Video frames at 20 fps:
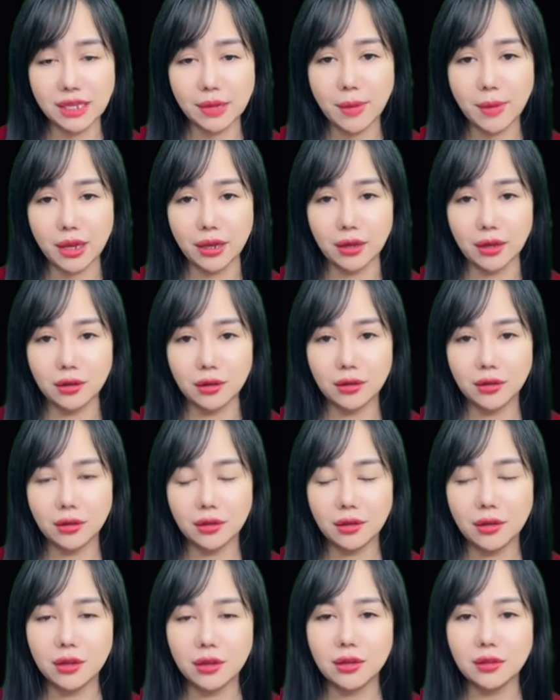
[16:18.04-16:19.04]
Trong bệnh viện,
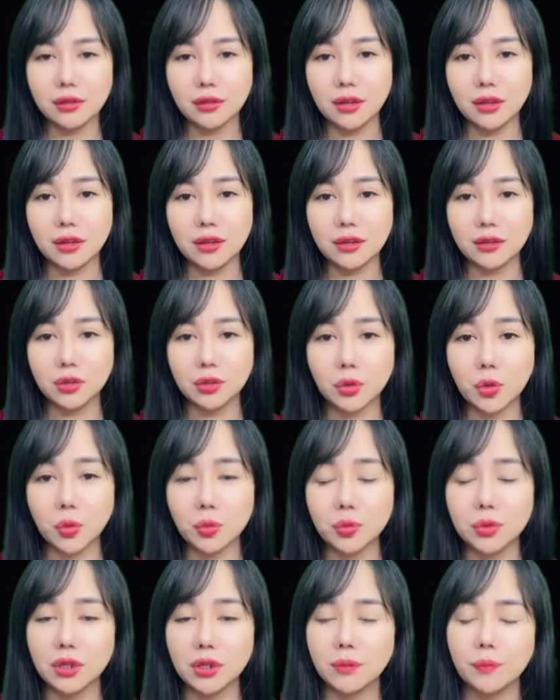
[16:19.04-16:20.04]
Hứa Sai Kỳ
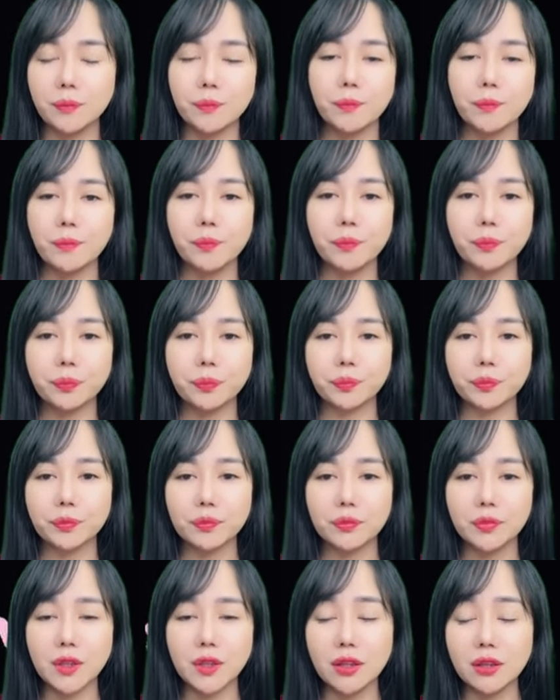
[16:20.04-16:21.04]
vẫn ở bên cạnh theo
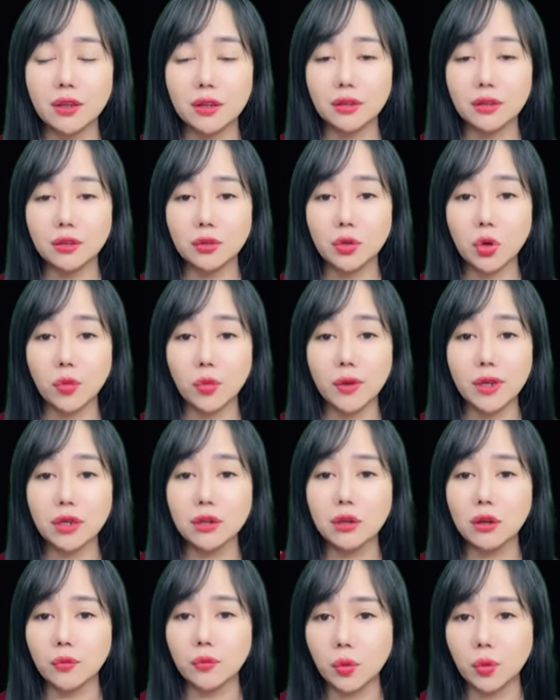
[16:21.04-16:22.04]
dõi bệnh tình của Trình
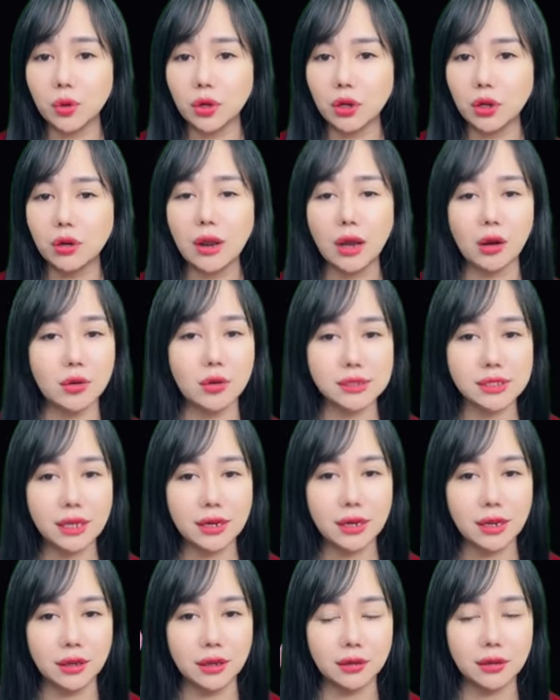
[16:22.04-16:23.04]
Huy. Vì cô
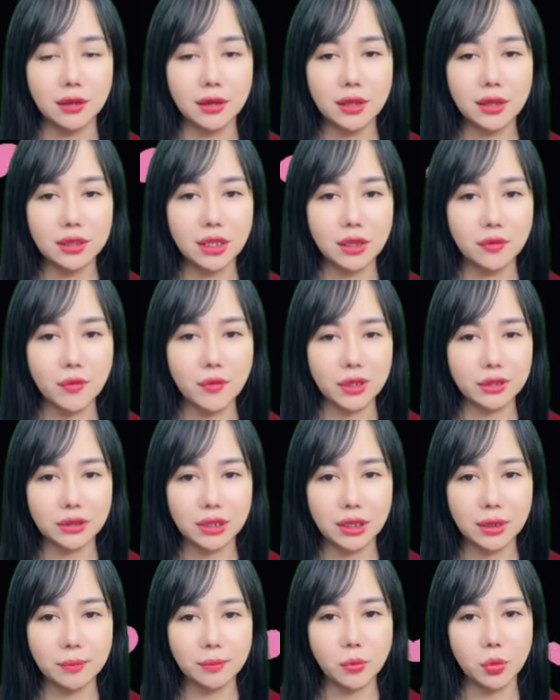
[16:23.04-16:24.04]
mà hắn bị tai nạn,
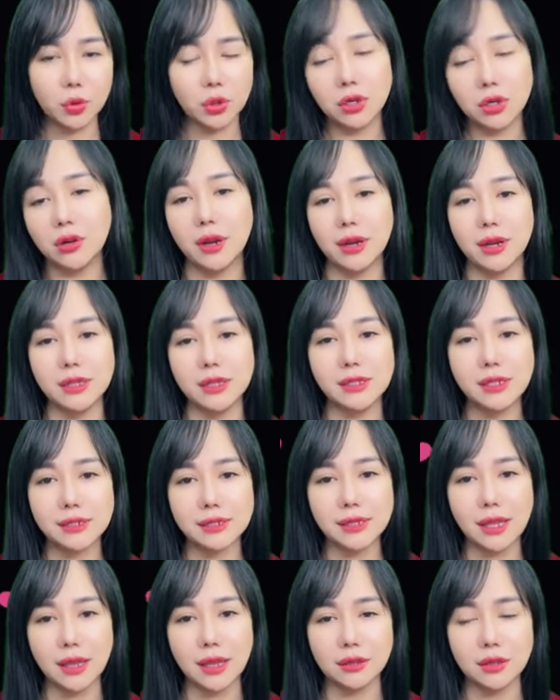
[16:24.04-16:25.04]
Hứa Sai Kỳ
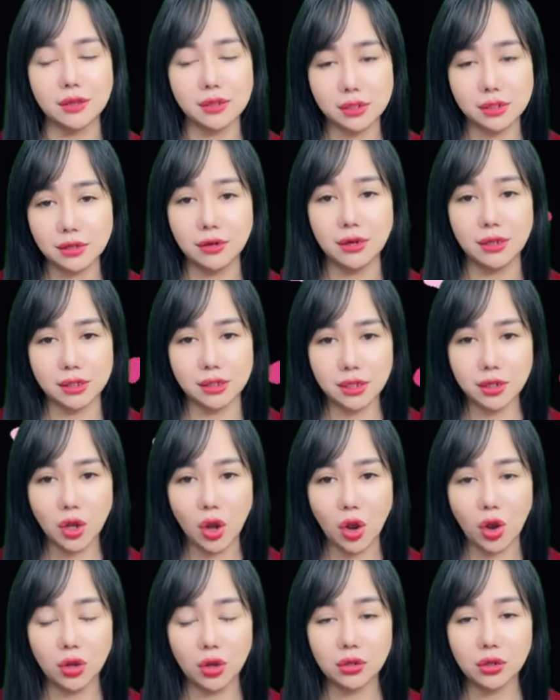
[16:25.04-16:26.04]
cảm thấy mình có trách
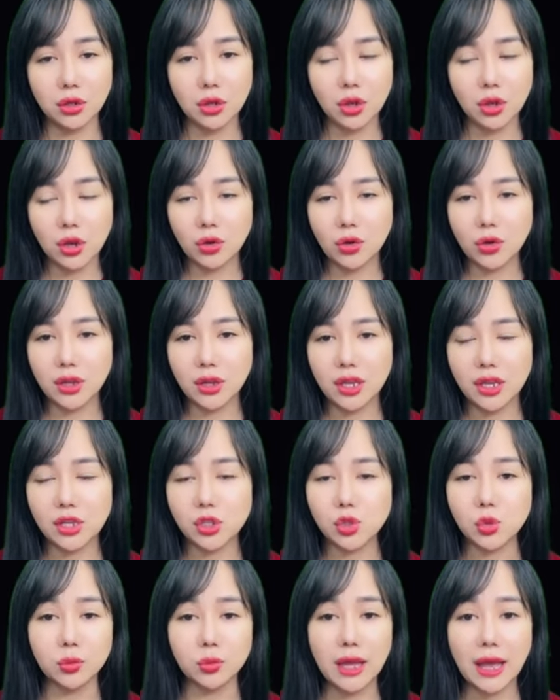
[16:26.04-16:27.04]
nhiệm phải chăm sóc cho
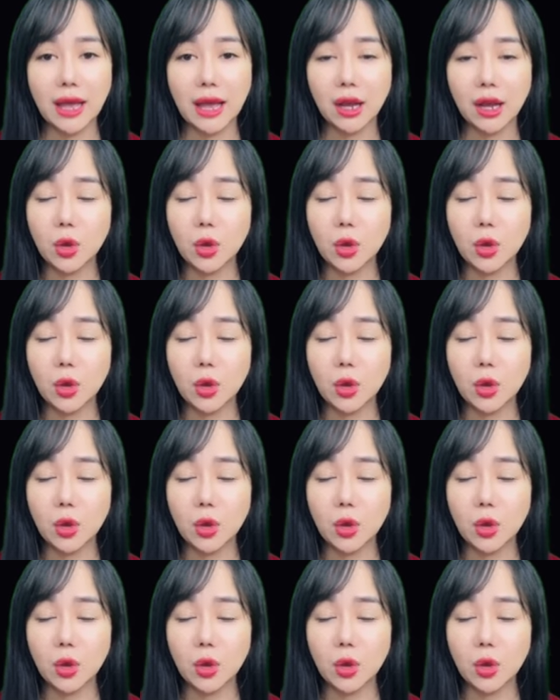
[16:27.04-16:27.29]
hắn.